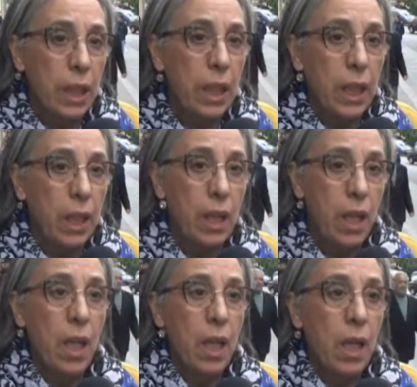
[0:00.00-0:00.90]
che
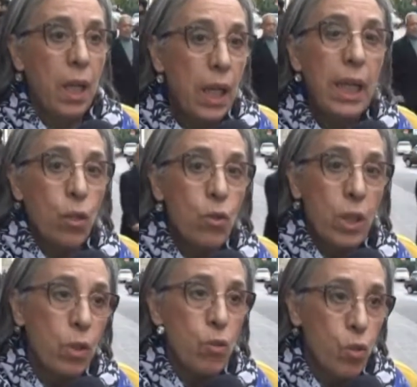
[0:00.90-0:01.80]
le
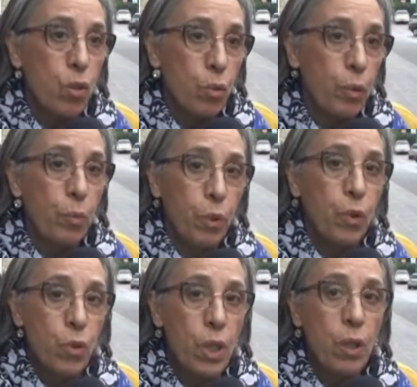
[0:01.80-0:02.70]
cose non sono proprio
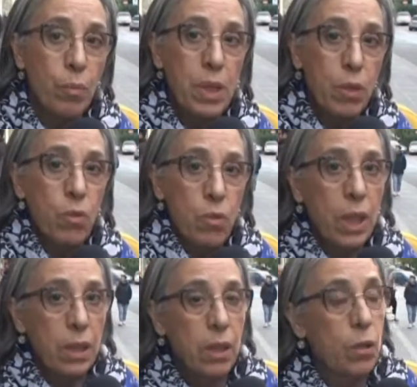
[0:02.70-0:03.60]
così come sono
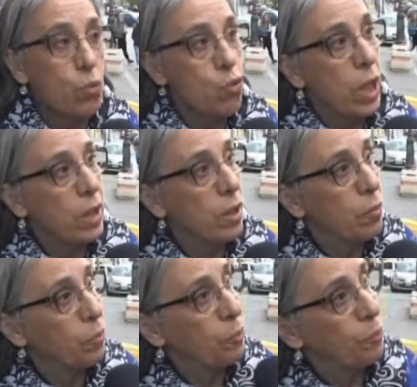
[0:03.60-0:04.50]
state denunciate.